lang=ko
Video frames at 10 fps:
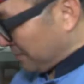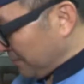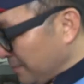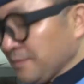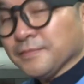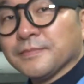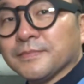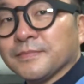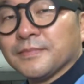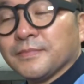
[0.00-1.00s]
어, 생각 되게
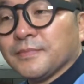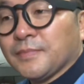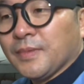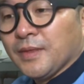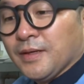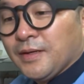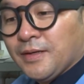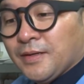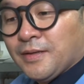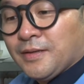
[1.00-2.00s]
간단하네요, 이거.
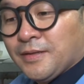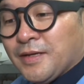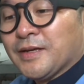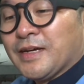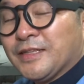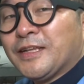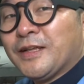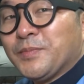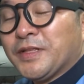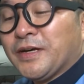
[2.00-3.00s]
네,
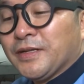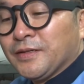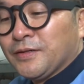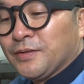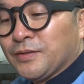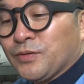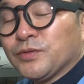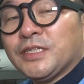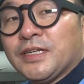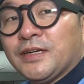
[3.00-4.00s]
간단합니다. 이건
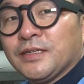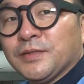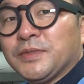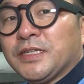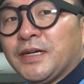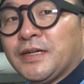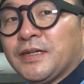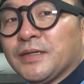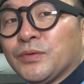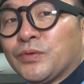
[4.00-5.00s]
꽁치랑
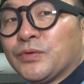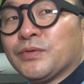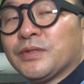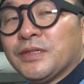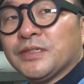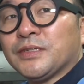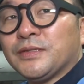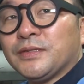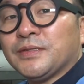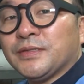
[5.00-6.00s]
김치랑 후루룩
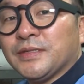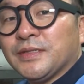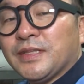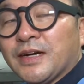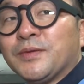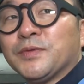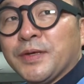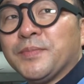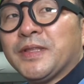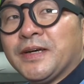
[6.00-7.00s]
끓여서 나가면
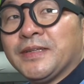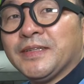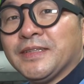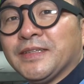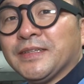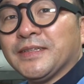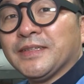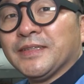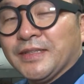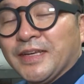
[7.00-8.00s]
됩니다. 아,
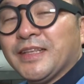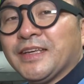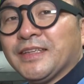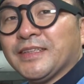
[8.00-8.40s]
그래요? 네네.